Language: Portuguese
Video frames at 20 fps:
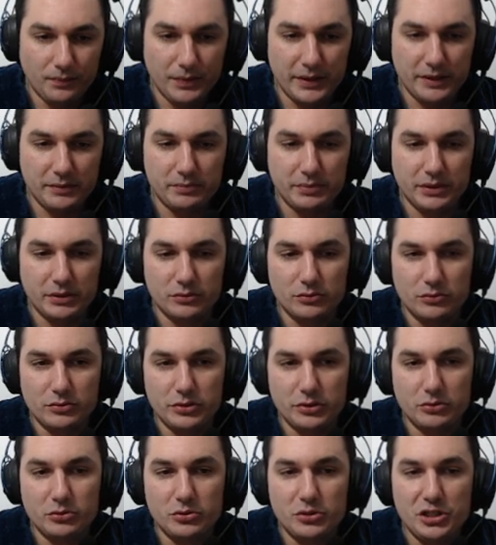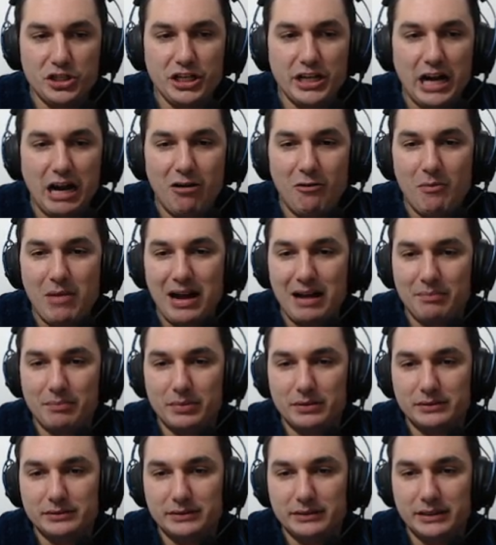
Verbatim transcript: né? Porque eu não consigo girar o mapa.